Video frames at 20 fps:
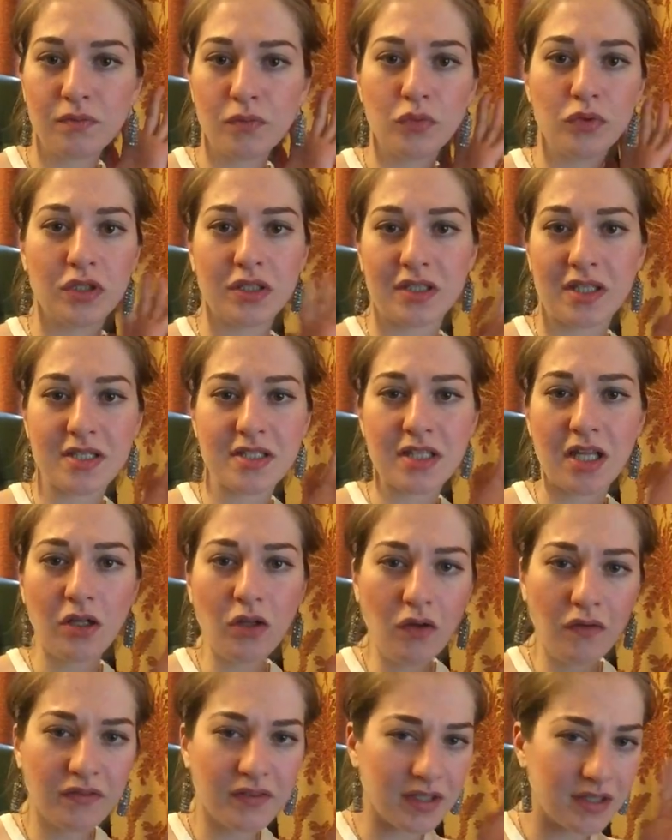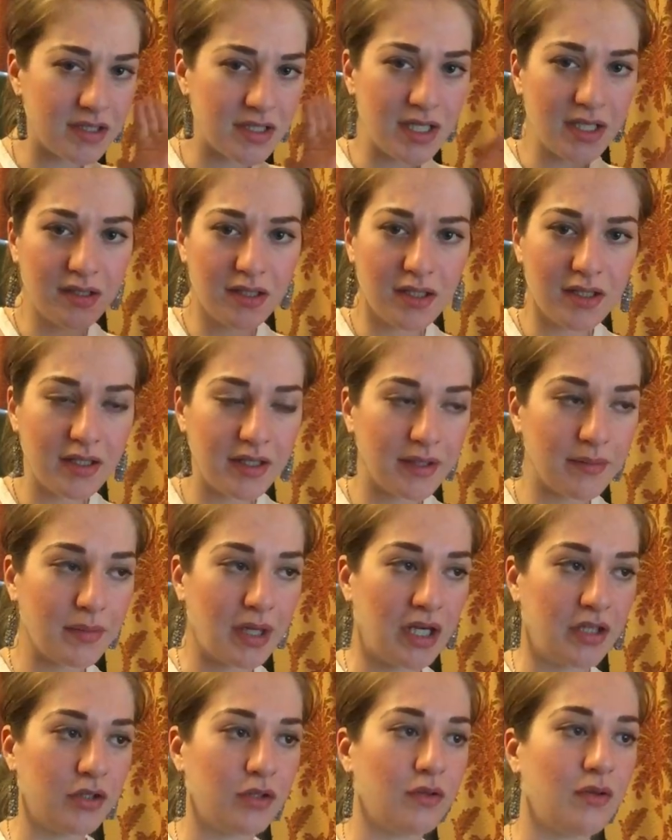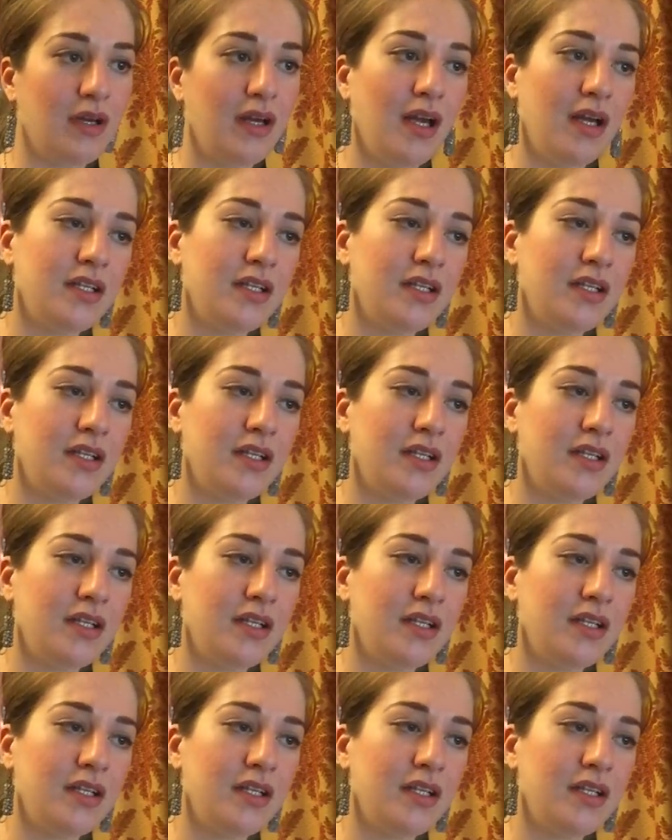будет остановка, делай ремату.